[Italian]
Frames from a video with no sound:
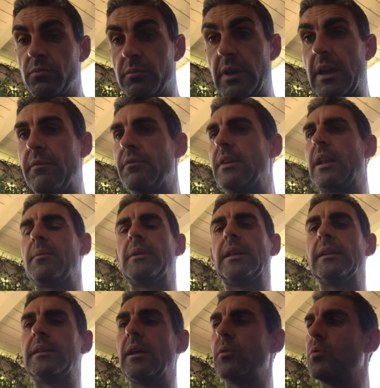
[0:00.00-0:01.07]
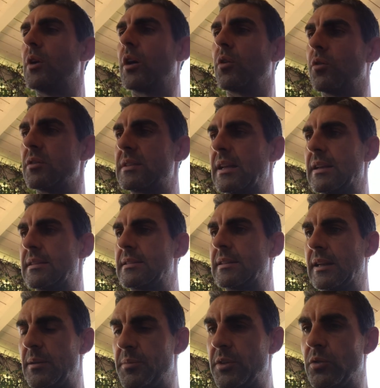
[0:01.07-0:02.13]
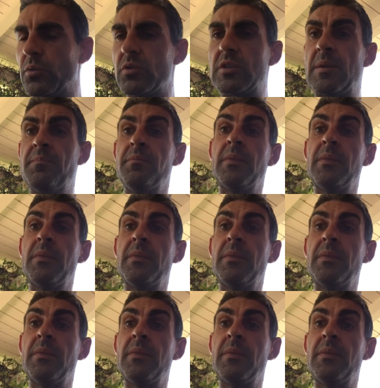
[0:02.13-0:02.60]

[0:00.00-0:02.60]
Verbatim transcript: È veramente una cosa strepitosa.